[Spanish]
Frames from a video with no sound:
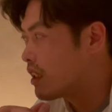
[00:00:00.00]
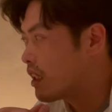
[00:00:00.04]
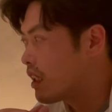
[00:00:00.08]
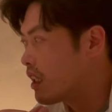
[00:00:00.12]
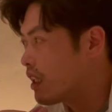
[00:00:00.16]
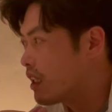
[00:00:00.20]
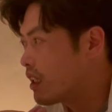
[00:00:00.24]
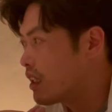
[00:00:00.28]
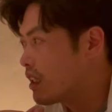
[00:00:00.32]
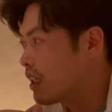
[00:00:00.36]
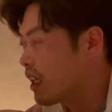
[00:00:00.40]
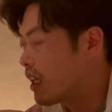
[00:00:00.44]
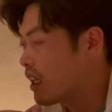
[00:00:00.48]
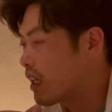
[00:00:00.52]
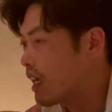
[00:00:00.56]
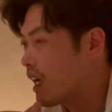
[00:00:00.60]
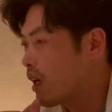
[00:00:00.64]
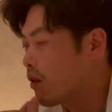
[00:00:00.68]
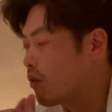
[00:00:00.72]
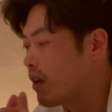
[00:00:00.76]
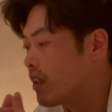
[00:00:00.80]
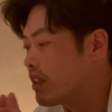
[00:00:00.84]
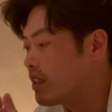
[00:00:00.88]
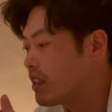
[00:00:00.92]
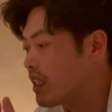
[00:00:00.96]
en,
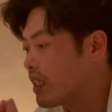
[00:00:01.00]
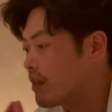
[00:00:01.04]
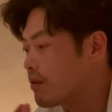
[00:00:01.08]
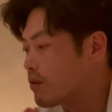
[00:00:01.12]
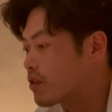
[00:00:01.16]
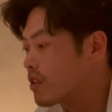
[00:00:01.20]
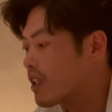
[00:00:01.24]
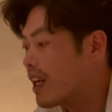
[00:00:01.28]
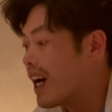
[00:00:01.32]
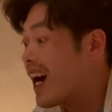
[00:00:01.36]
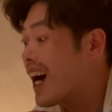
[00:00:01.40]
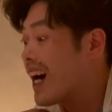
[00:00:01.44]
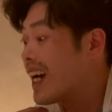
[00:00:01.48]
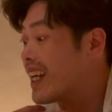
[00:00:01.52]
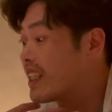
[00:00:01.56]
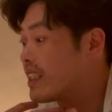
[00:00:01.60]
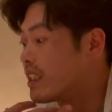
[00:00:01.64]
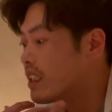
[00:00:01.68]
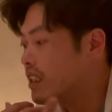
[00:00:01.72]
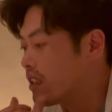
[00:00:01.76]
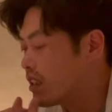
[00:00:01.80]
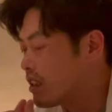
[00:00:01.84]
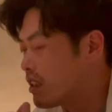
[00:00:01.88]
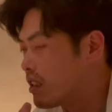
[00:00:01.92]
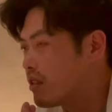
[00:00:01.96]
Hawái, digamos, hay
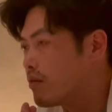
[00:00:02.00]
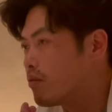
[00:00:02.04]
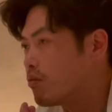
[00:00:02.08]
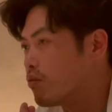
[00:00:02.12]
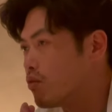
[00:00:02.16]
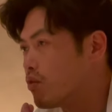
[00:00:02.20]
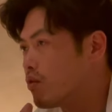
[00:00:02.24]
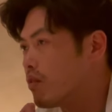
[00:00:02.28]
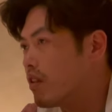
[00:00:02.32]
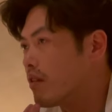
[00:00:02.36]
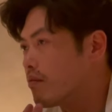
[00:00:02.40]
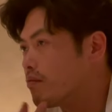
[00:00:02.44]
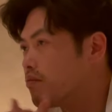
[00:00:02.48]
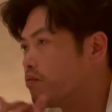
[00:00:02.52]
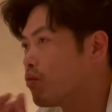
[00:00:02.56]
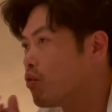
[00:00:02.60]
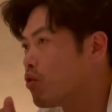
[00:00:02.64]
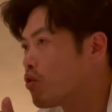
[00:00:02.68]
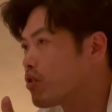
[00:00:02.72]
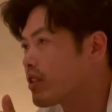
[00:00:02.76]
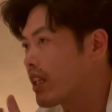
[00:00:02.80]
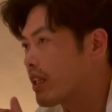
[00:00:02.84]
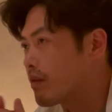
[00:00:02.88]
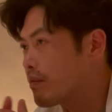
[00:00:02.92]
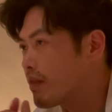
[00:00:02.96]

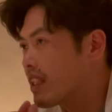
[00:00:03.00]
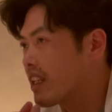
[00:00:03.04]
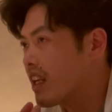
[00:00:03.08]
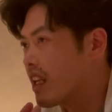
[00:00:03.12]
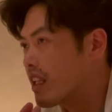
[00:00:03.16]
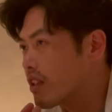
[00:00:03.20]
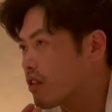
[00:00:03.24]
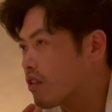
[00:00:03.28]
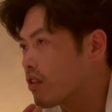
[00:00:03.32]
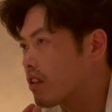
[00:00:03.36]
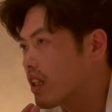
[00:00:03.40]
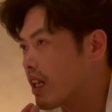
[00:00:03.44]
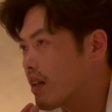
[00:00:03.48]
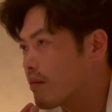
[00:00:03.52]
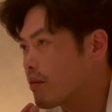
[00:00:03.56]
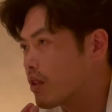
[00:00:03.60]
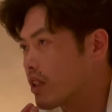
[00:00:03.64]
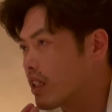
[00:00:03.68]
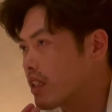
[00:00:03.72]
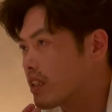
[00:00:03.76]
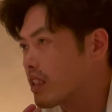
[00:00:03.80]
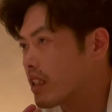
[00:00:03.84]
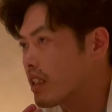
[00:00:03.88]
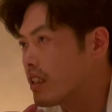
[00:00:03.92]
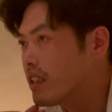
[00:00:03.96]
mucha inmigración
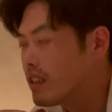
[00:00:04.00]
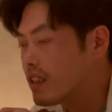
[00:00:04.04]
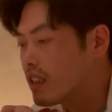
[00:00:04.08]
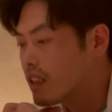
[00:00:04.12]
japonesa,